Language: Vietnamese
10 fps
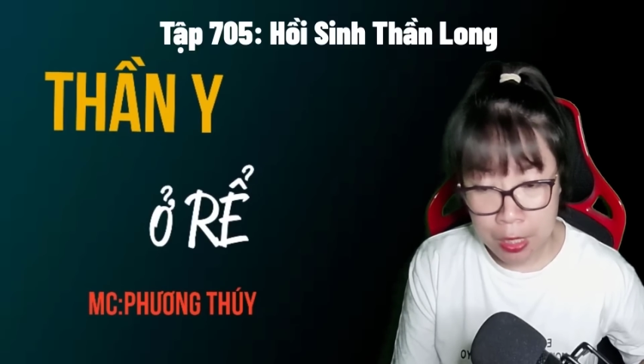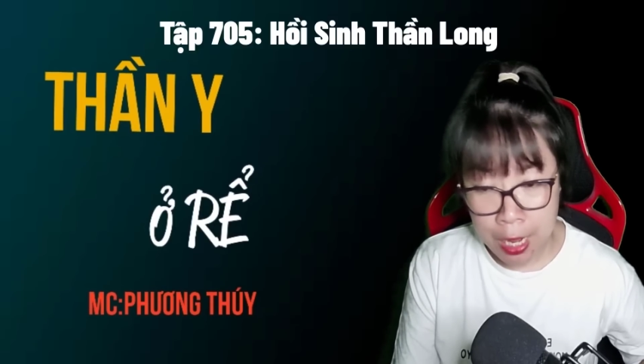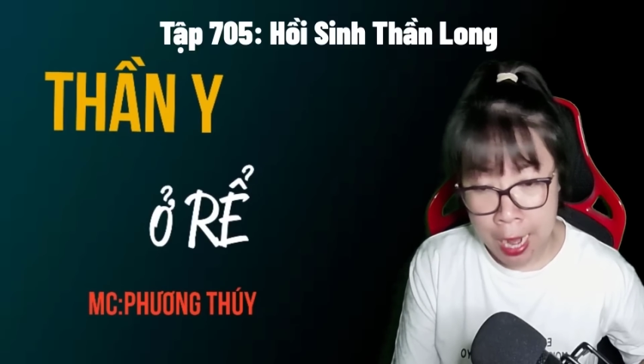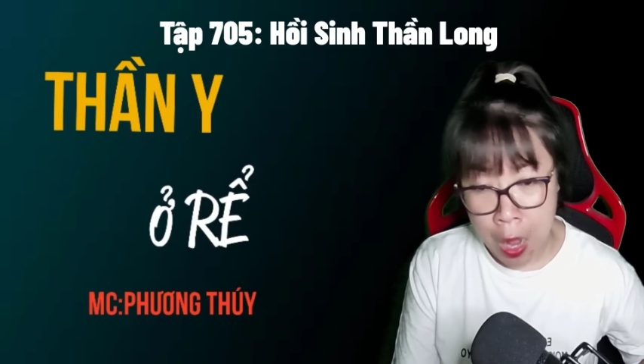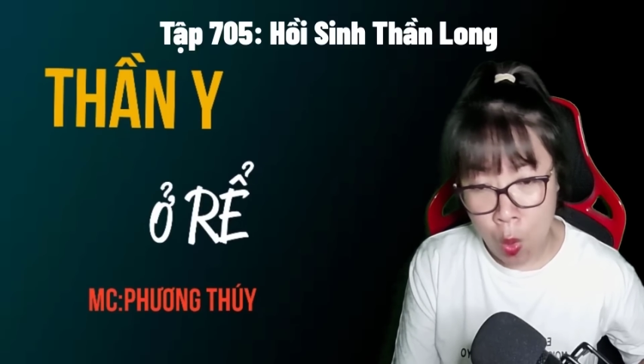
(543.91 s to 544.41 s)

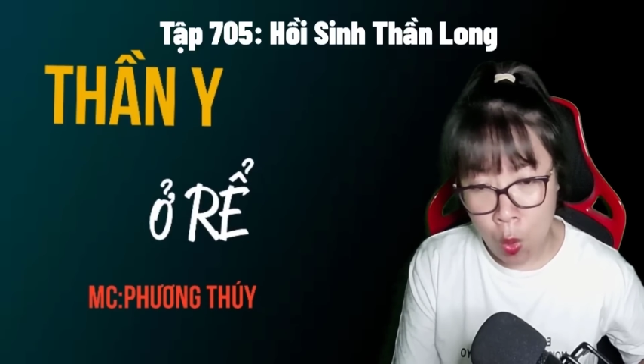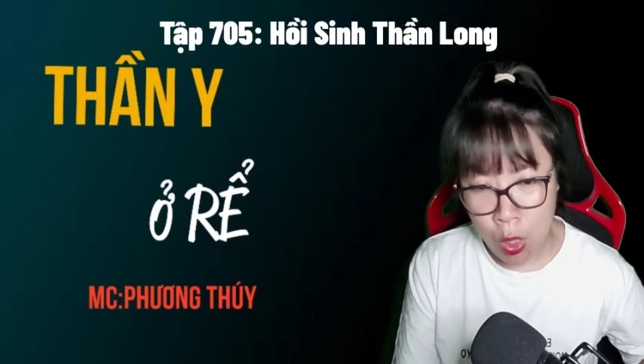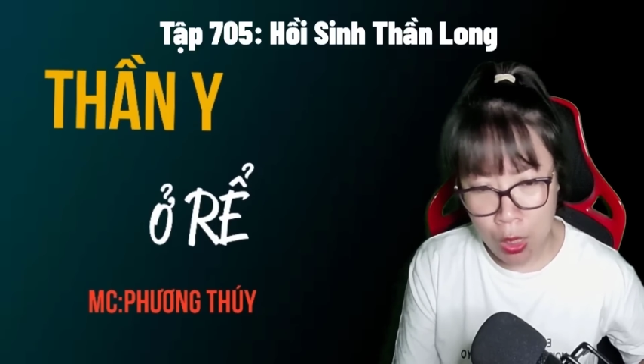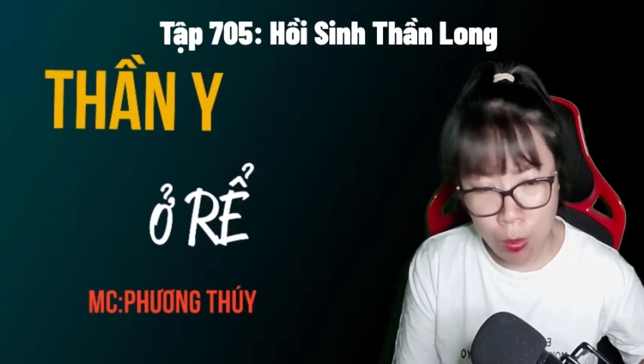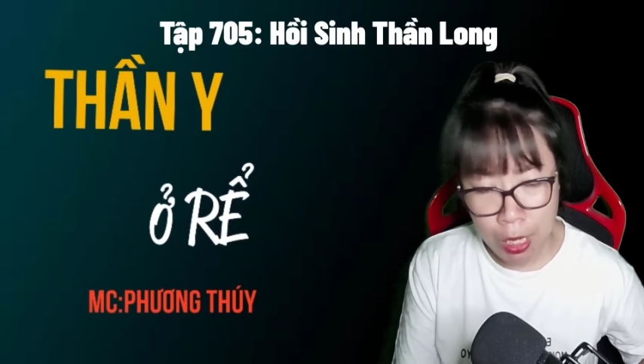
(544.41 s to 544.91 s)
Thế nào,
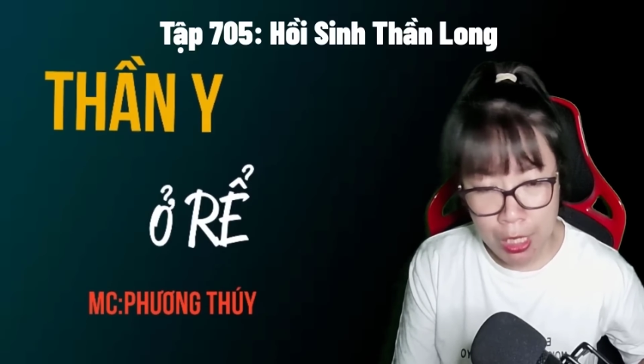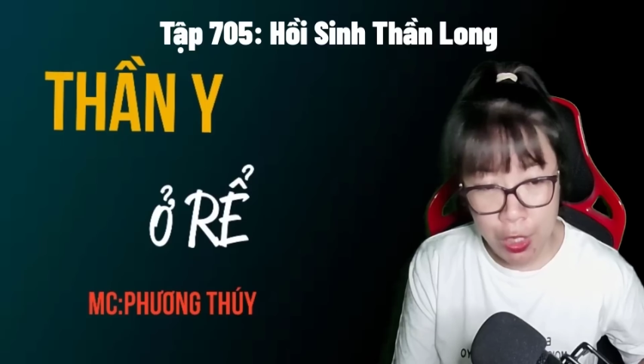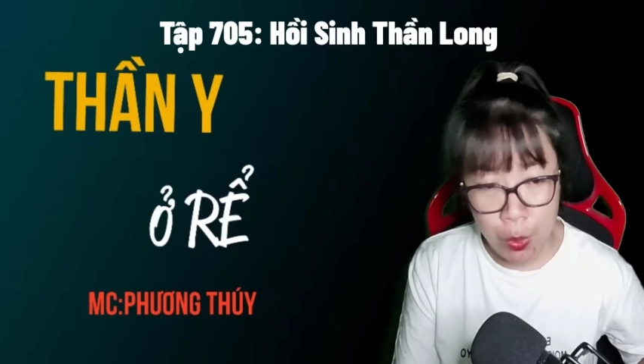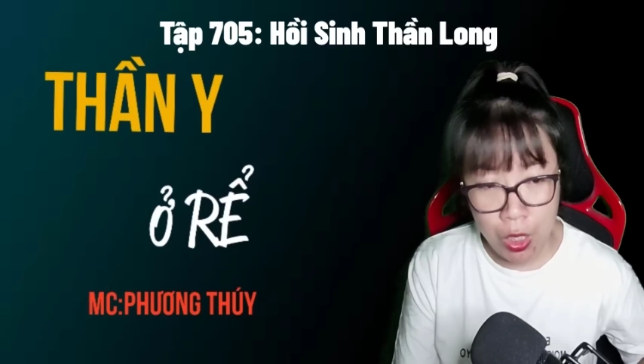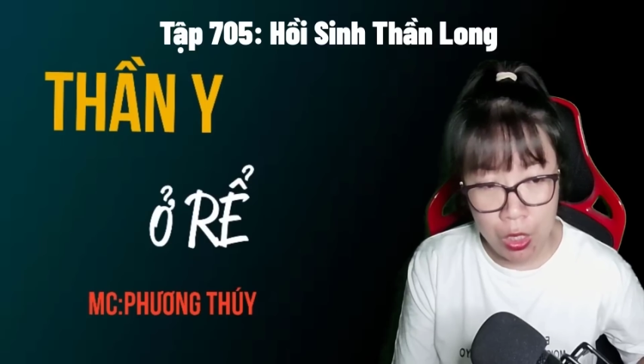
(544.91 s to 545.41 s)
không thể
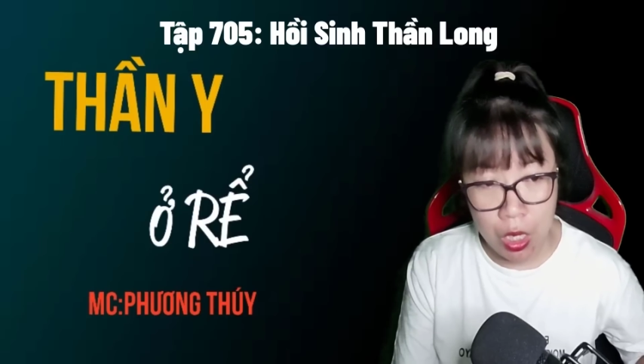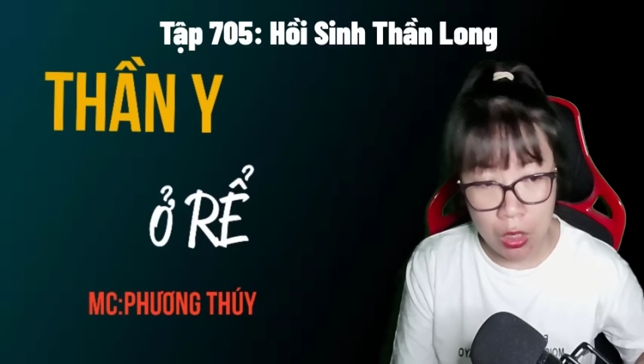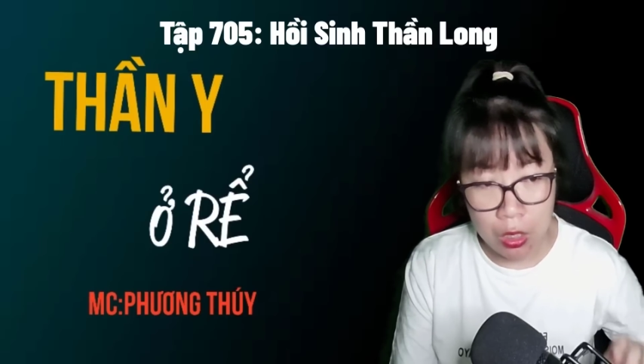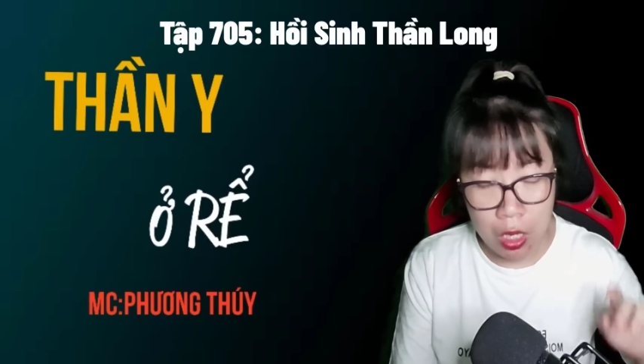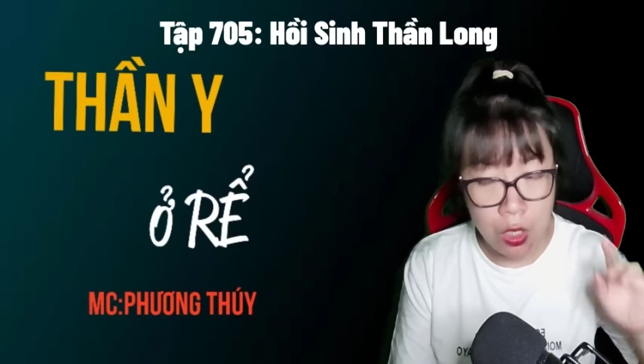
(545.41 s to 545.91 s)
chịu đựng
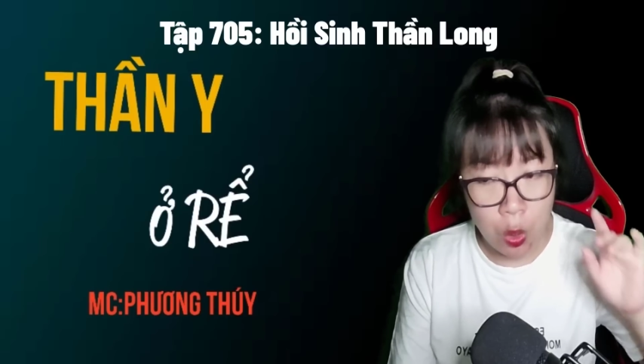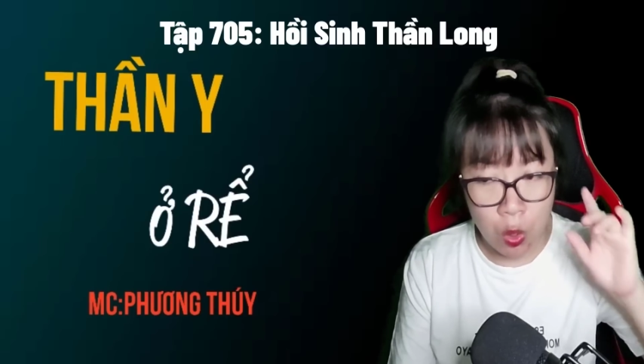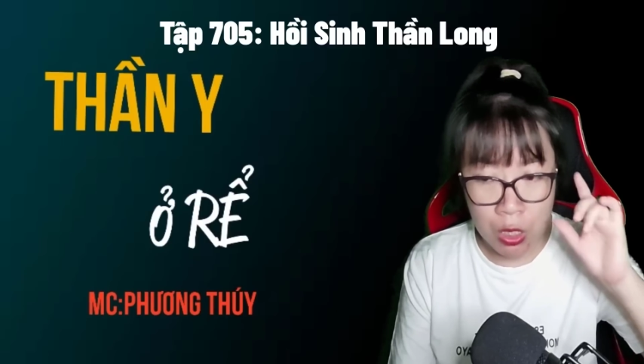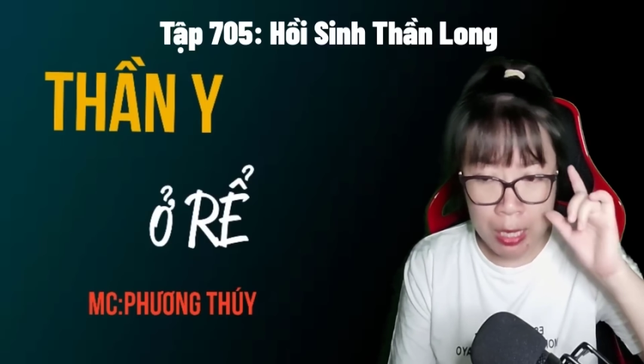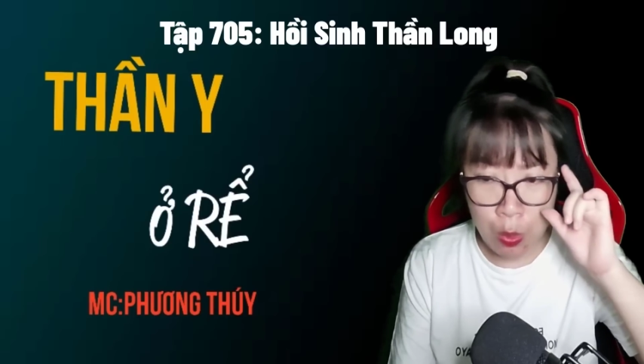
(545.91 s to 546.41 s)
được nữa
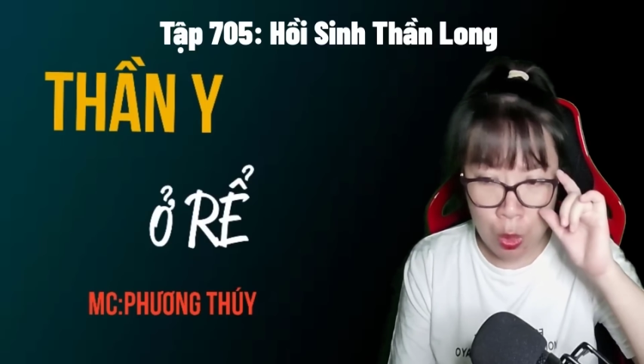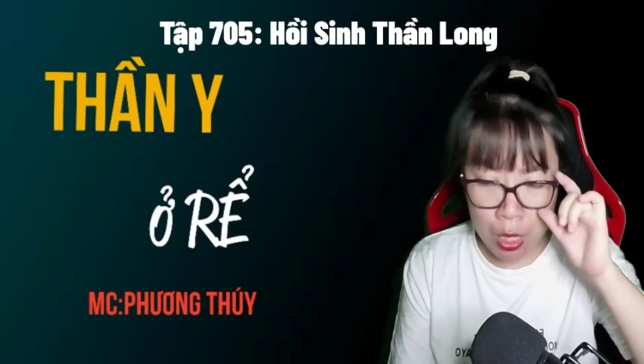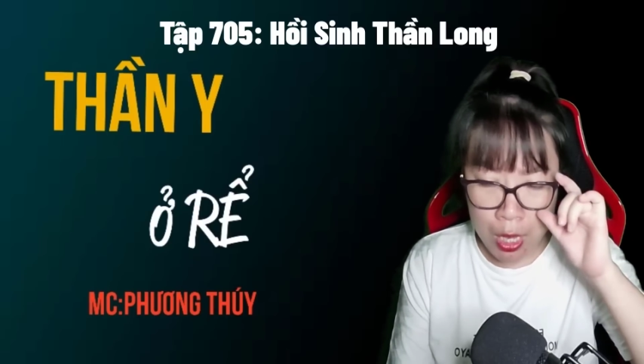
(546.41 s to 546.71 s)
rồi sao?